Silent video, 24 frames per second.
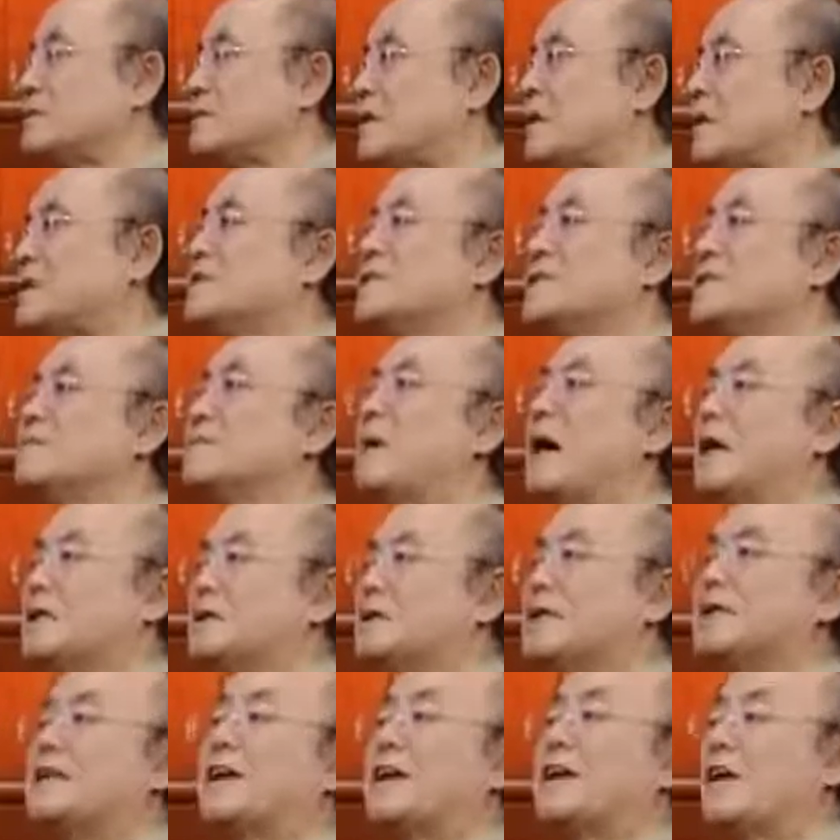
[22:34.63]
曾经吧，
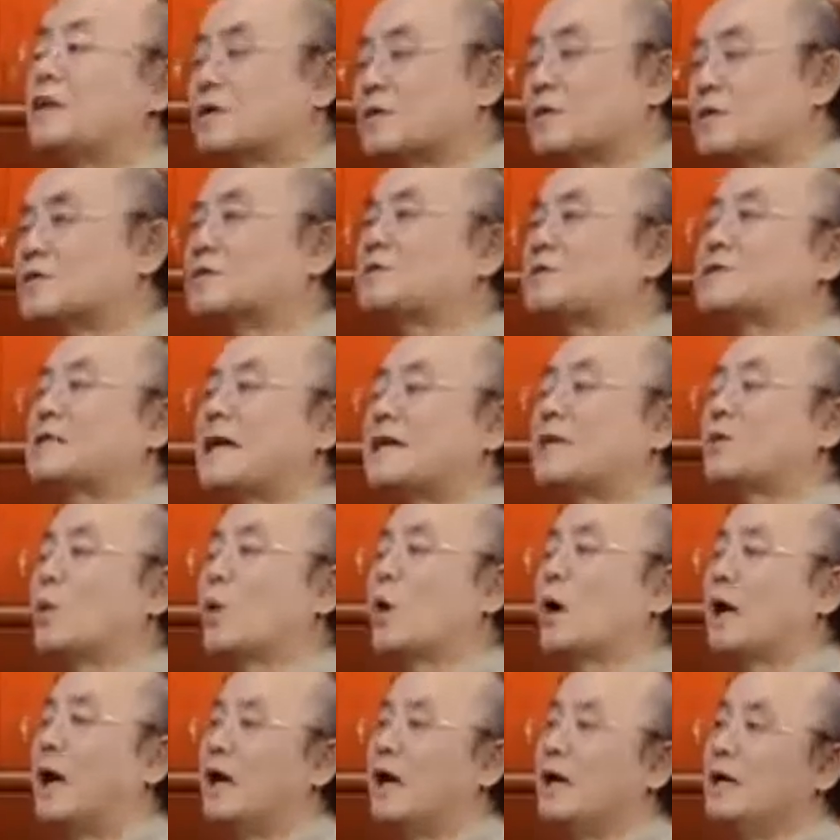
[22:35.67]
现在要淡
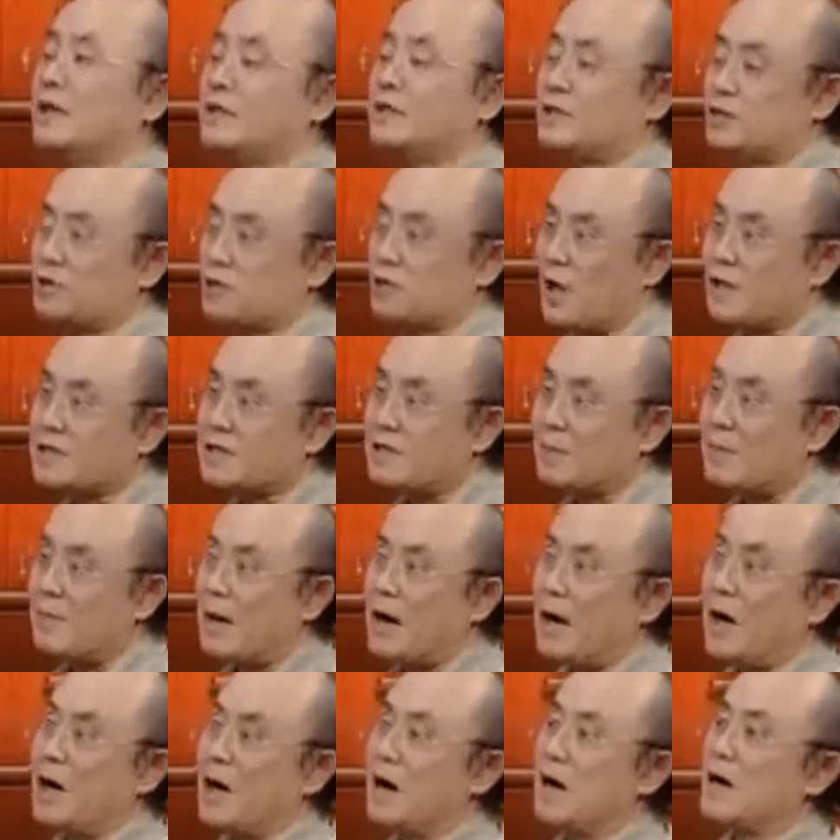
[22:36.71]
多了。你穿什
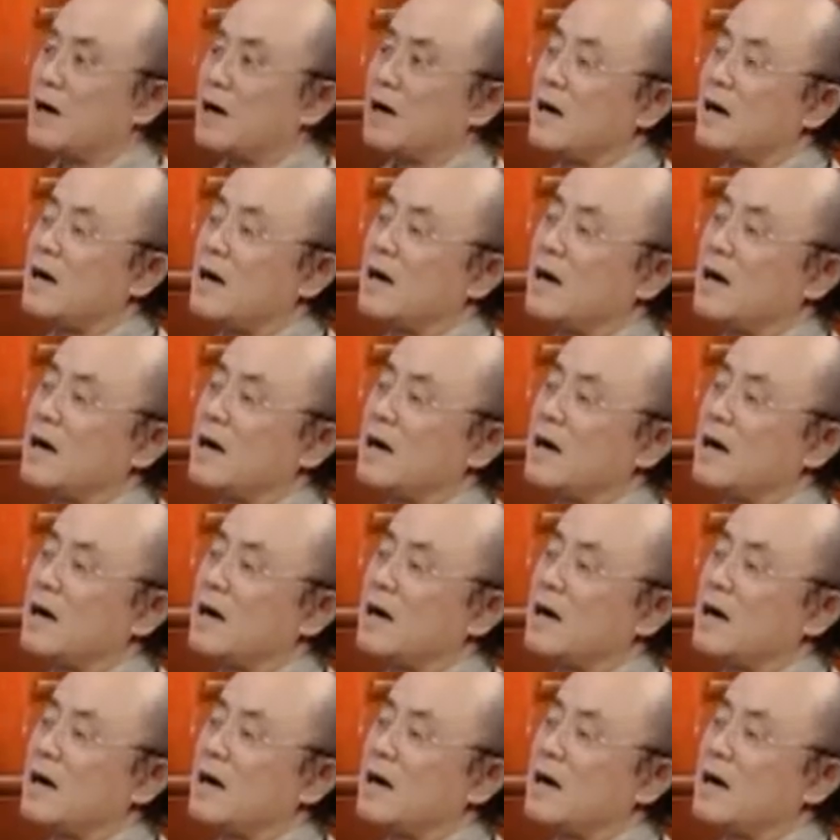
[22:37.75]
么？几